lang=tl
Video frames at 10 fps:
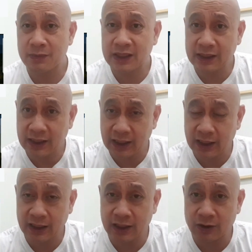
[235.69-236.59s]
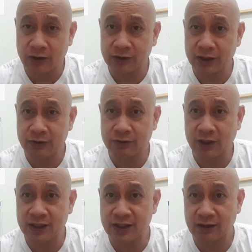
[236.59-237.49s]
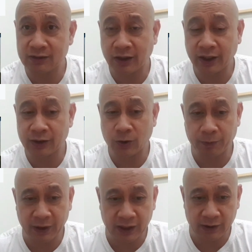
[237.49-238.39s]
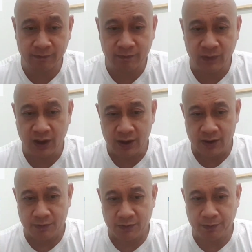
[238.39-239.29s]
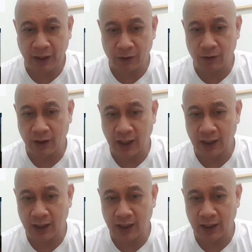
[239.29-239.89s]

madedelay lang na konti yung kanyang target opening. Pero